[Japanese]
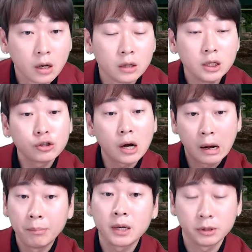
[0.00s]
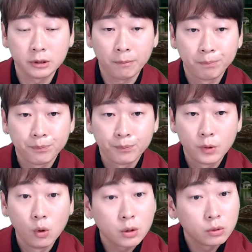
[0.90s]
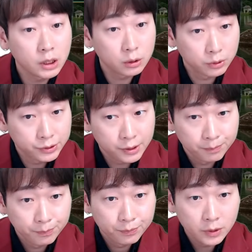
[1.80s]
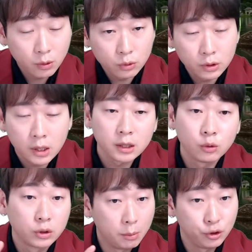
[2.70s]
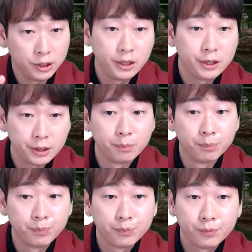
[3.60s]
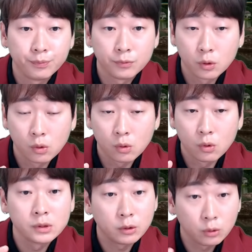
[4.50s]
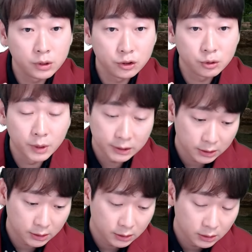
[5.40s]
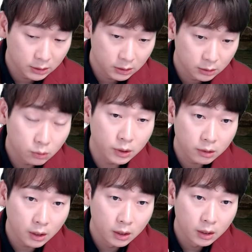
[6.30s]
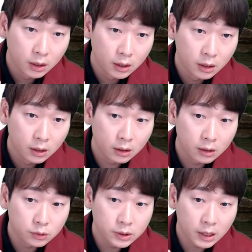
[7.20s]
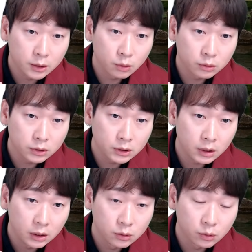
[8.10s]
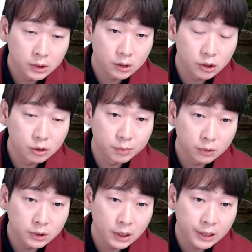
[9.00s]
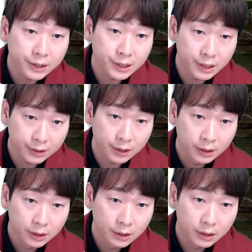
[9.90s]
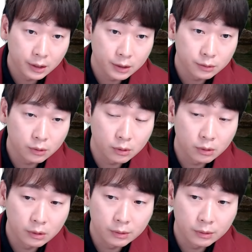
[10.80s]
?NiziU が頑張りました。オリコンチャート1位。日本の中でとても人気。うん、そのコンサートの一種もあったし。そうだよね。女性アイドルとして、女性グループとして短期間で、その、